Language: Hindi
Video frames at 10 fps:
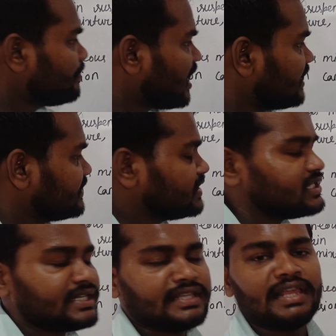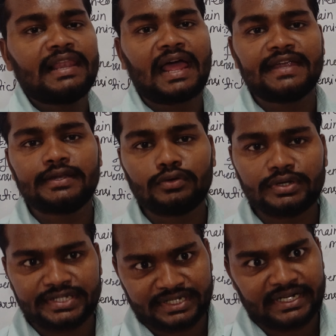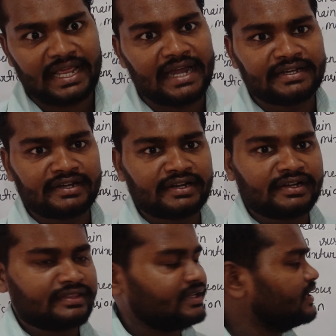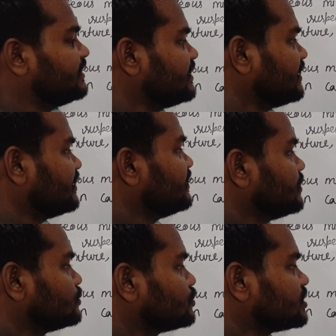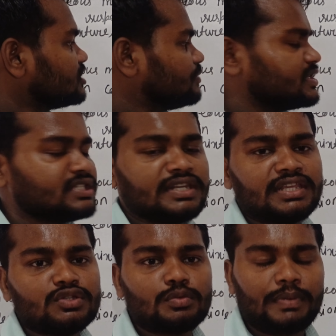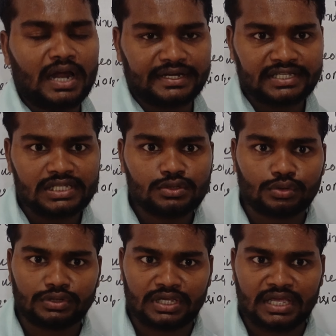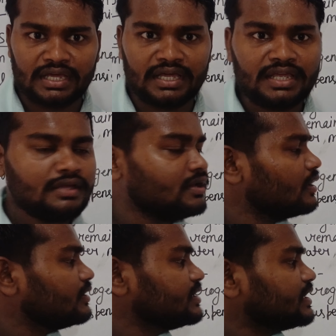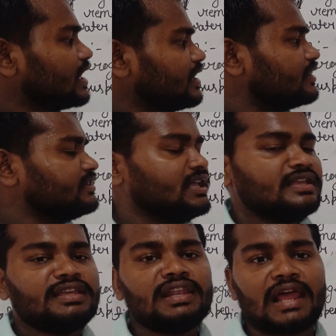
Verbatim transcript: की पार्टिकल्स है ये लाइट को स्कैटर करती है ठीक है जो सस्पेंशन की जो पार्टिकल्स होती हैं ये क्या करती हैं ये